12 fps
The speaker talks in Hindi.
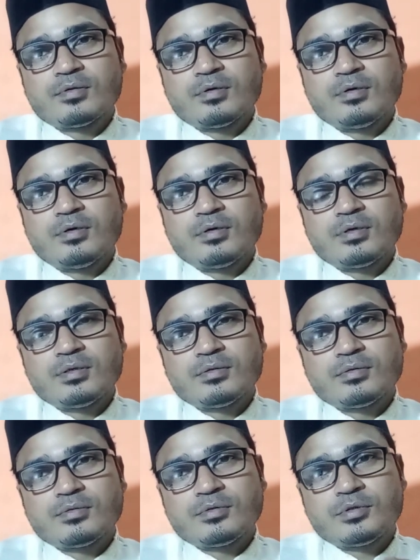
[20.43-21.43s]
तो
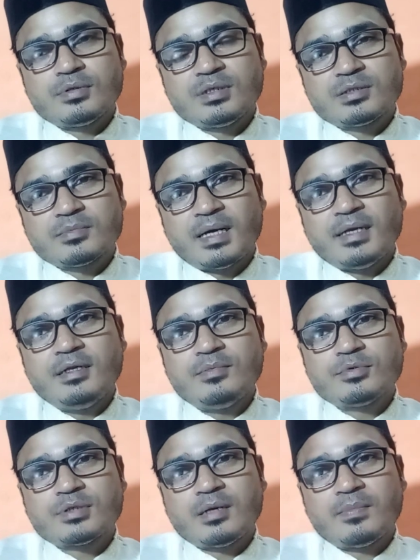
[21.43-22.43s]
जो इस्माइली
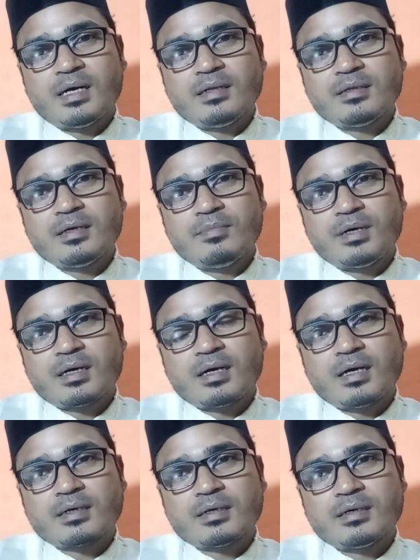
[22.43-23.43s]
मुसलमान थे
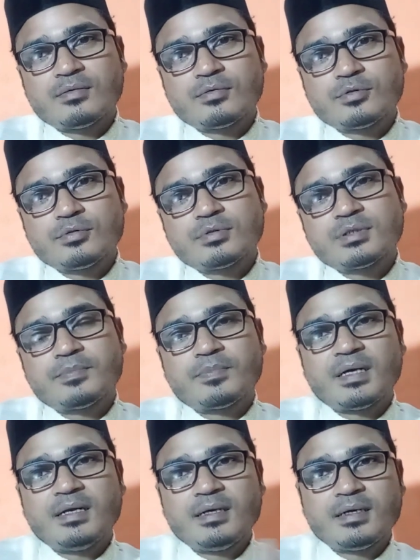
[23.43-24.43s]
मक्का के हजूर से
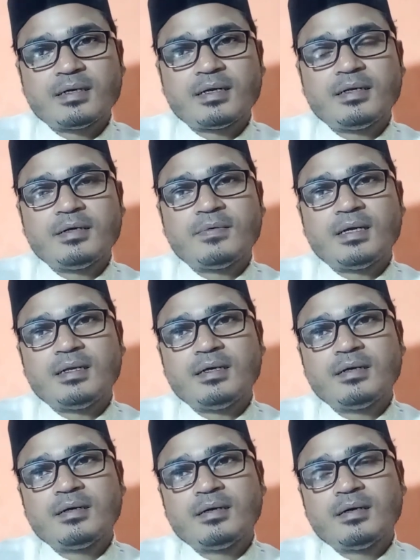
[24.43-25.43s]
पहले के रहने
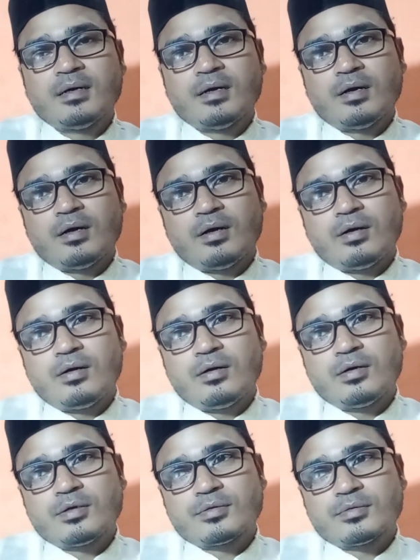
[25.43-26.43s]
वाले
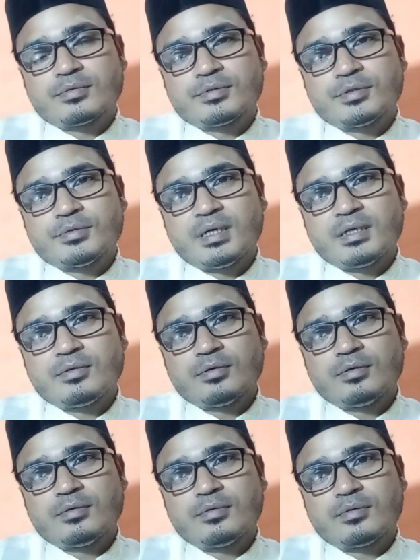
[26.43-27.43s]
और जो है
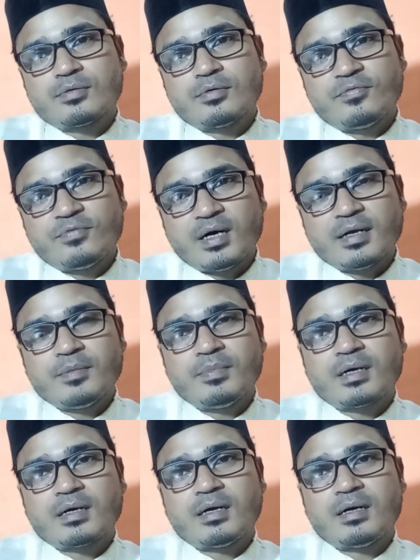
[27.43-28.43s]
तो कुफ़ार
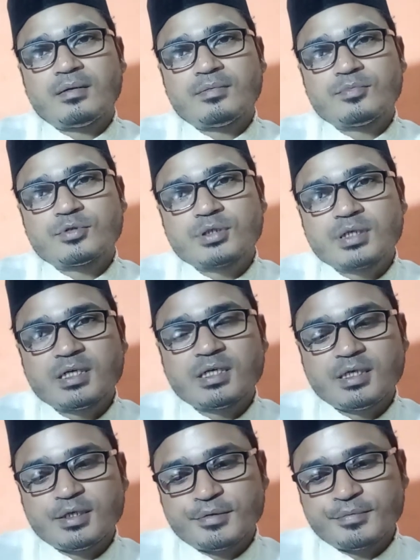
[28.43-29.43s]
मक्का
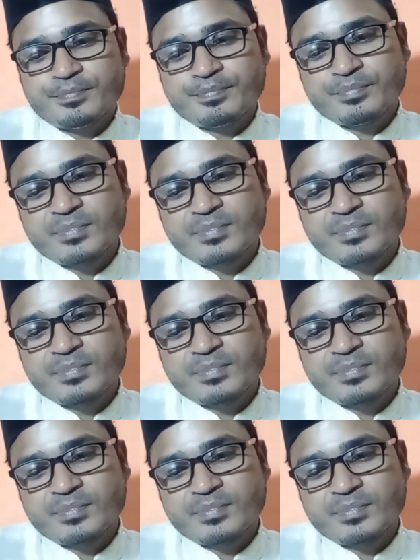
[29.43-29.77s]
मशरकिन